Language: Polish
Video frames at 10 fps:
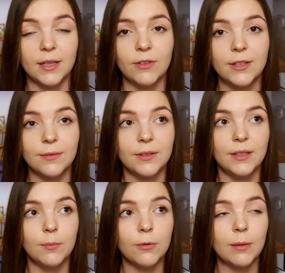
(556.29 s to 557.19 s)
nawet
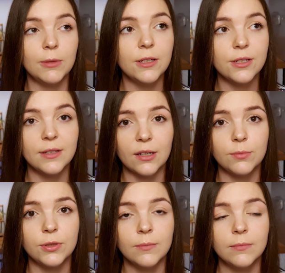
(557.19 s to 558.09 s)
nie mogłam liczyć na
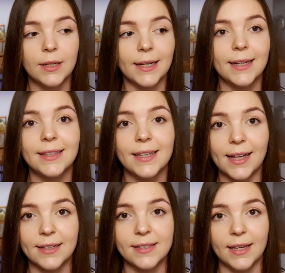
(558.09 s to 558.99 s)
jakąś
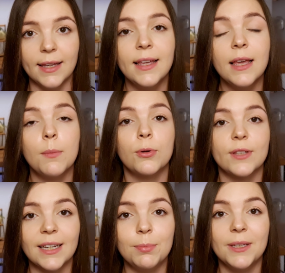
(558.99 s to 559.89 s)
regenerację, bo
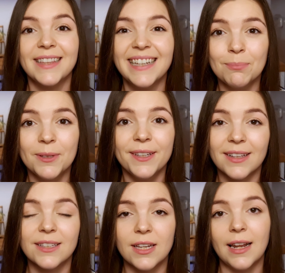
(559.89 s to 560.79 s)
tak mnie
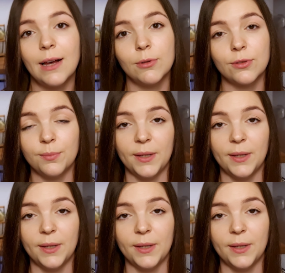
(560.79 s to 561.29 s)
napierdzielało to